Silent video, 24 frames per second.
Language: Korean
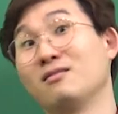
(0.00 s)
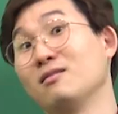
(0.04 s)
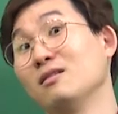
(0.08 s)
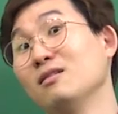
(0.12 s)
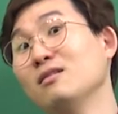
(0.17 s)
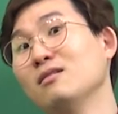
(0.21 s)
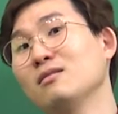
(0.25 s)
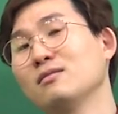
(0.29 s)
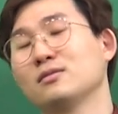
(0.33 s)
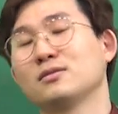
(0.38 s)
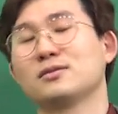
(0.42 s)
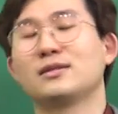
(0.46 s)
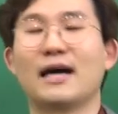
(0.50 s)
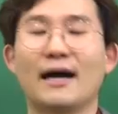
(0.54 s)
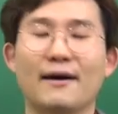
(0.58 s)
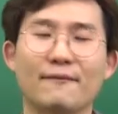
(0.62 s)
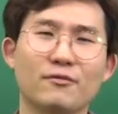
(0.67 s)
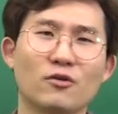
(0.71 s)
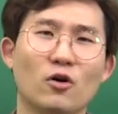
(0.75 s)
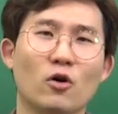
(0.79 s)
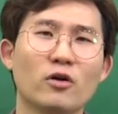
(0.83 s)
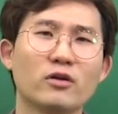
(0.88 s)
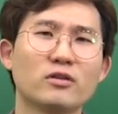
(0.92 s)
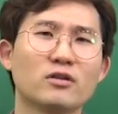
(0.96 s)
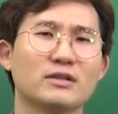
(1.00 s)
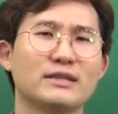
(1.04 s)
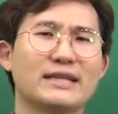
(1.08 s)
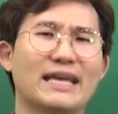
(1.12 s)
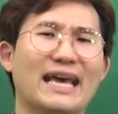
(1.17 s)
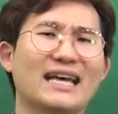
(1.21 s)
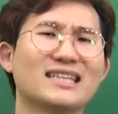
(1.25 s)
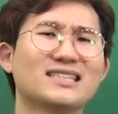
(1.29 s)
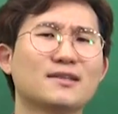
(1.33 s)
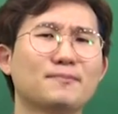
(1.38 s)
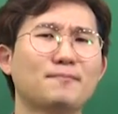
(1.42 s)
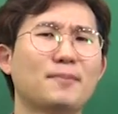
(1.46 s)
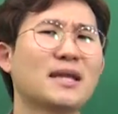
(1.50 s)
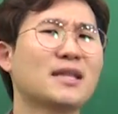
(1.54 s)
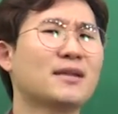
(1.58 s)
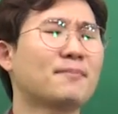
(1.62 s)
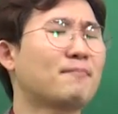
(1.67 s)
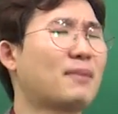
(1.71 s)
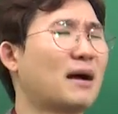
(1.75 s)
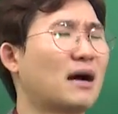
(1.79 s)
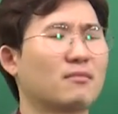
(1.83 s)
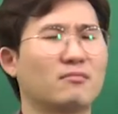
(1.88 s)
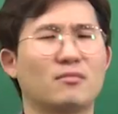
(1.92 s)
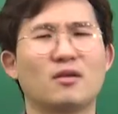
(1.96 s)
에? 자, 너희들
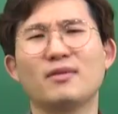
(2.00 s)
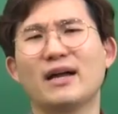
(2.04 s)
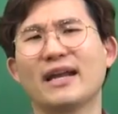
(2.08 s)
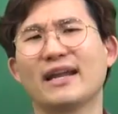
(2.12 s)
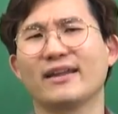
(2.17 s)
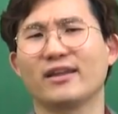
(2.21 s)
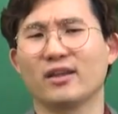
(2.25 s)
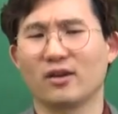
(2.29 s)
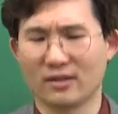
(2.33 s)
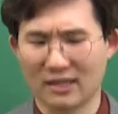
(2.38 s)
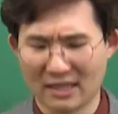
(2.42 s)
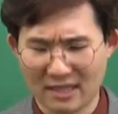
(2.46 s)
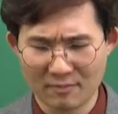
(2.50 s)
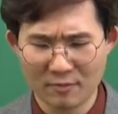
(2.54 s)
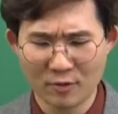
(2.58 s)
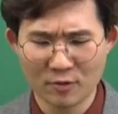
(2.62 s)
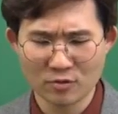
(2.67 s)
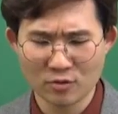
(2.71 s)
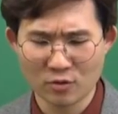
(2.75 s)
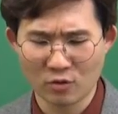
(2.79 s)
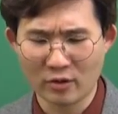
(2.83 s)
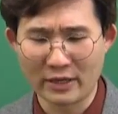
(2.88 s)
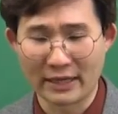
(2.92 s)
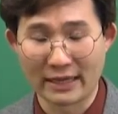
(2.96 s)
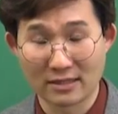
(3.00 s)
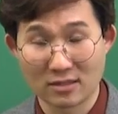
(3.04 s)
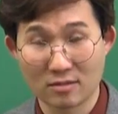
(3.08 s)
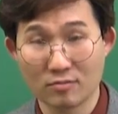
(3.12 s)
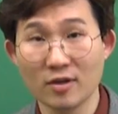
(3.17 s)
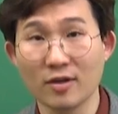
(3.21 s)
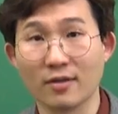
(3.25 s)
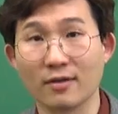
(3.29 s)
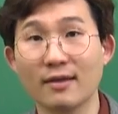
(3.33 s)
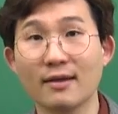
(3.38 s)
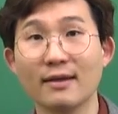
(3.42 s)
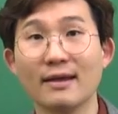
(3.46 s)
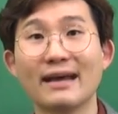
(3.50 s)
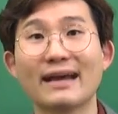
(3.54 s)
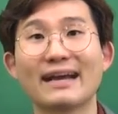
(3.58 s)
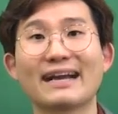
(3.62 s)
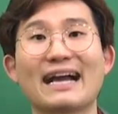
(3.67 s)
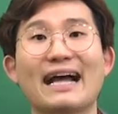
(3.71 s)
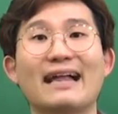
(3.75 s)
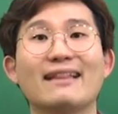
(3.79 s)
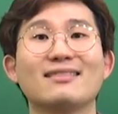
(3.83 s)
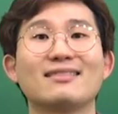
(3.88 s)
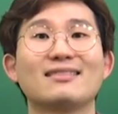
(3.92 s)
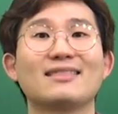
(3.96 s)
예습하는 방법 알아야 돼요. 기본적으로 예습은
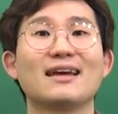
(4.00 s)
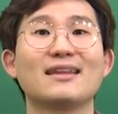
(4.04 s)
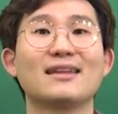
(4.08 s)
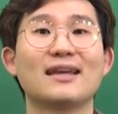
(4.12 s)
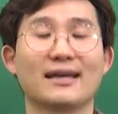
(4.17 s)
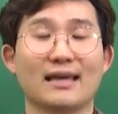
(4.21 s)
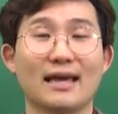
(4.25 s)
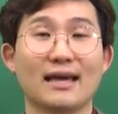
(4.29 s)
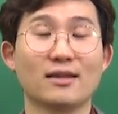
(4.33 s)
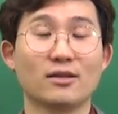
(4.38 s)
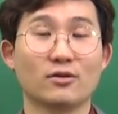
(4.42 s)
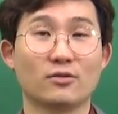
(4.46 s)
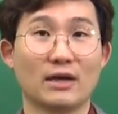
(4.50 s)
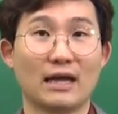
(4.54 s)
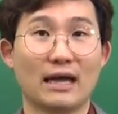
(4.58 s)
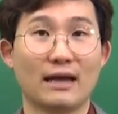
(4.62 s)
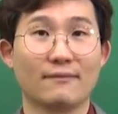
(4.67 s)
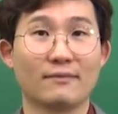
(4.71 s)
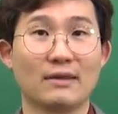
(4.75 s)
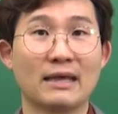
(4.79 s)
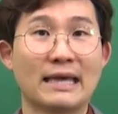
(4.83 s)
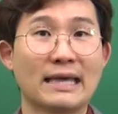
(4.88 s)
간단하게 하는 거야.